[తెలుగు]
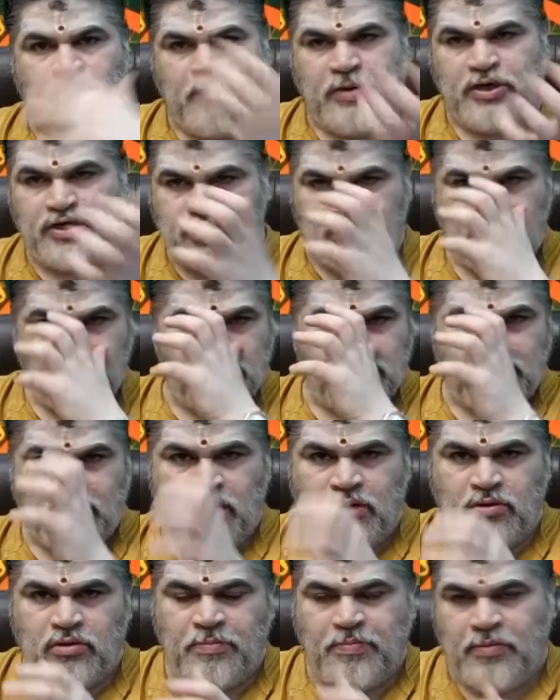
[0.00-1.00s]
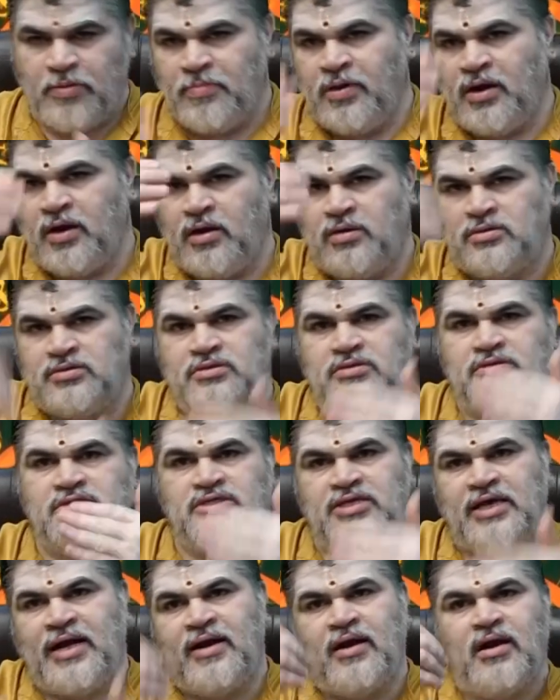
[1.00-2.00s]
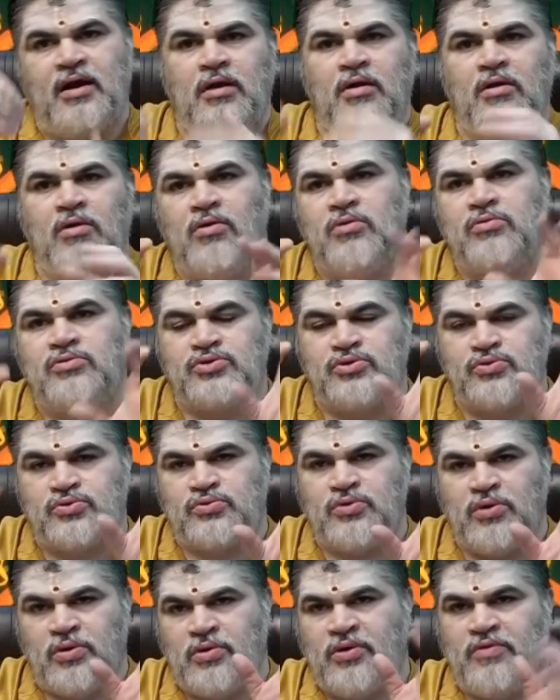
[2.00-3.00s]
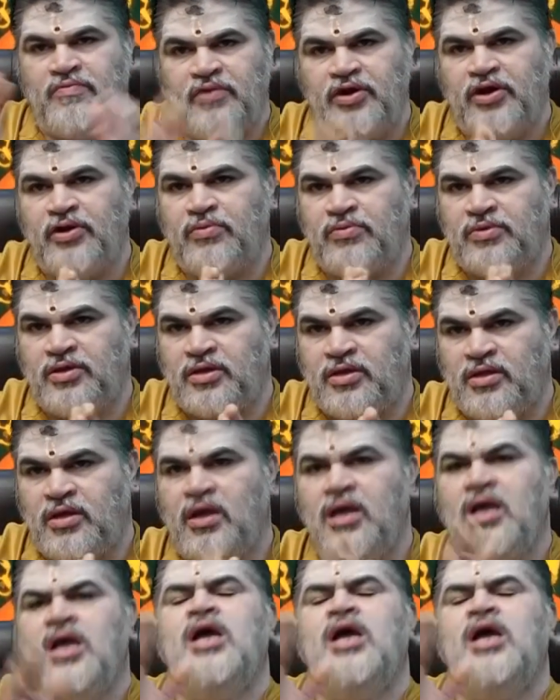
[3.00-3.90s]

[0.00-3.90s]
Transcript: ప్రశ్నోత్తరాలు ఇప్పుడు మా ఛానల్లో చూస్తున్నటువంటి వీడియో ఉంది కదా